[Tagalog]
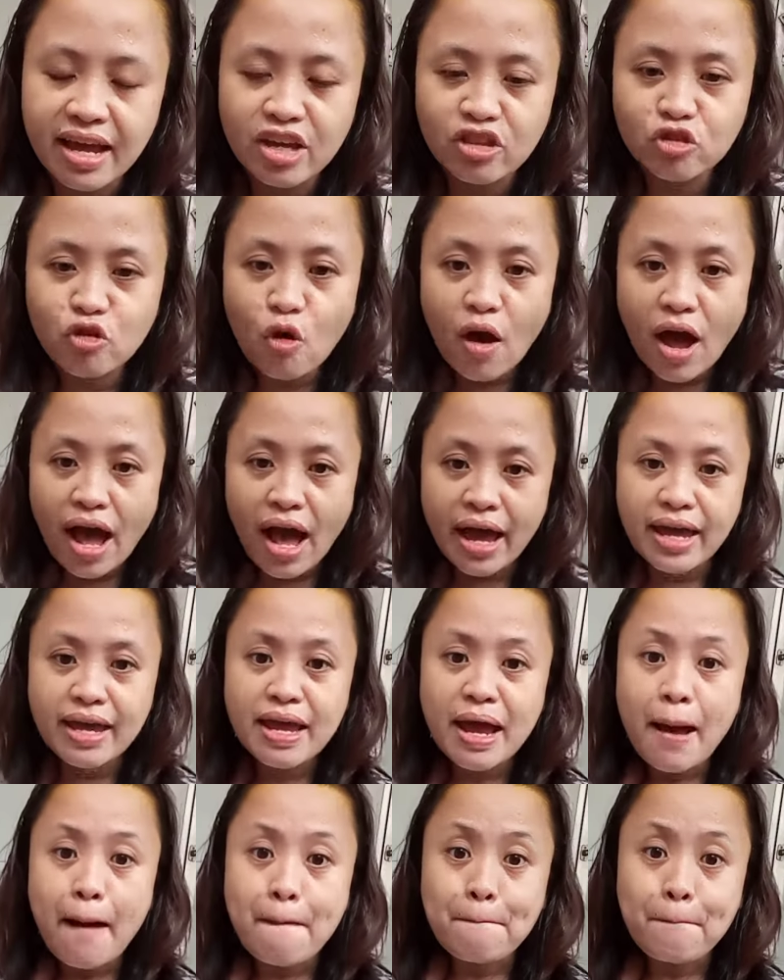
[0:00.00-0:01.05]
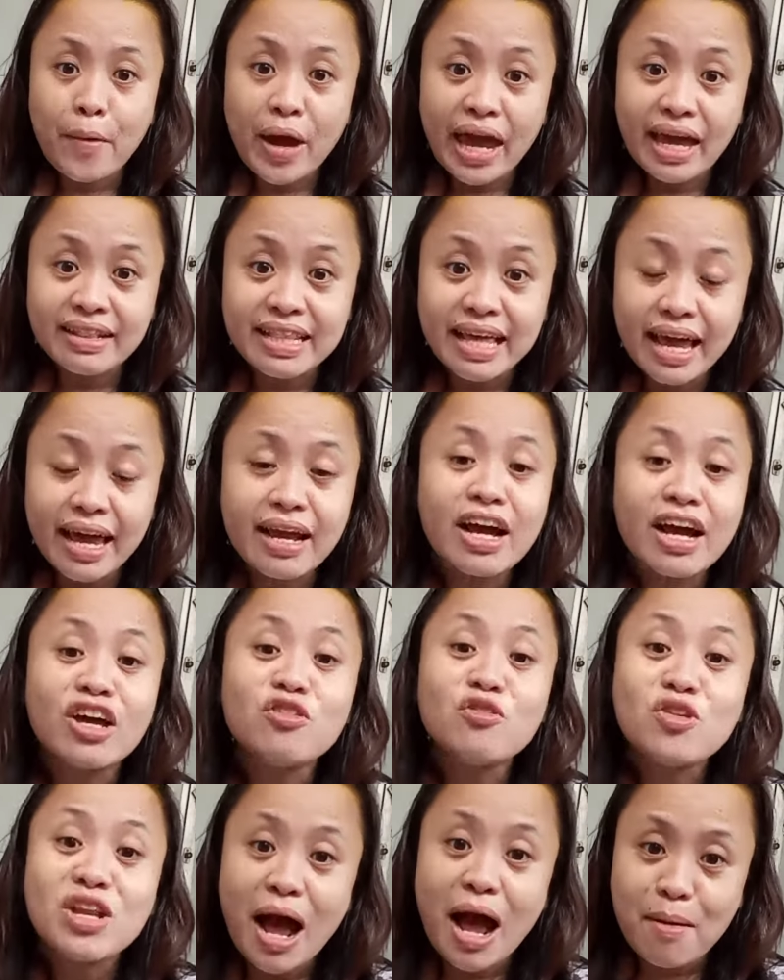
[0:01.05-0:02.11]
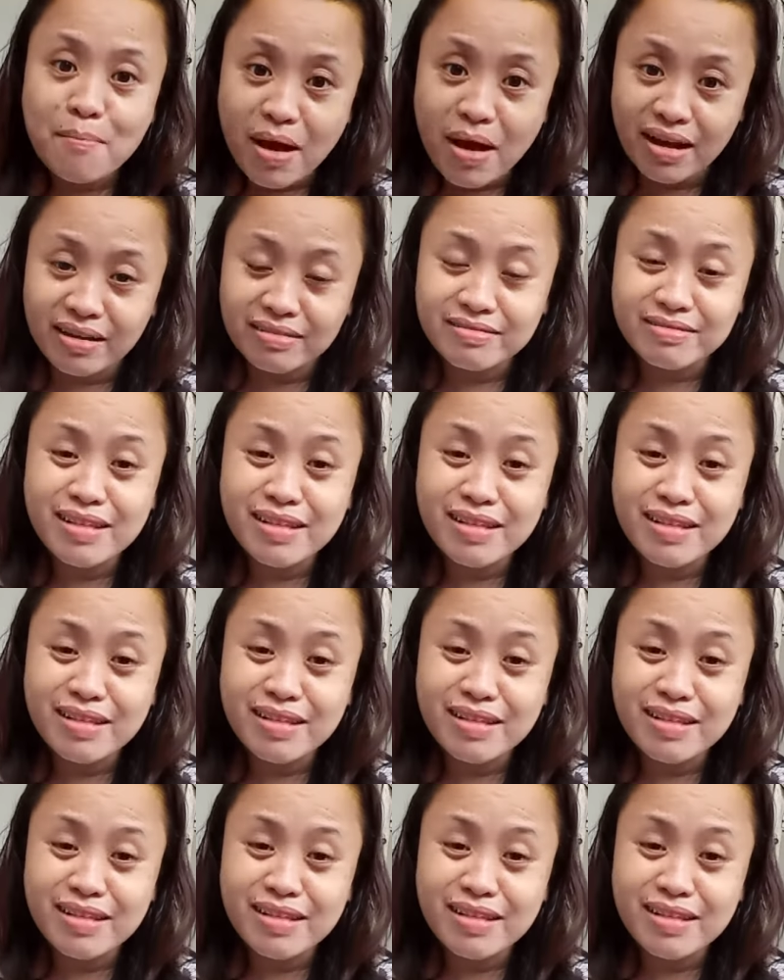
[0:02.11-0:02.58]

Ito ay pwedeng ano lamang,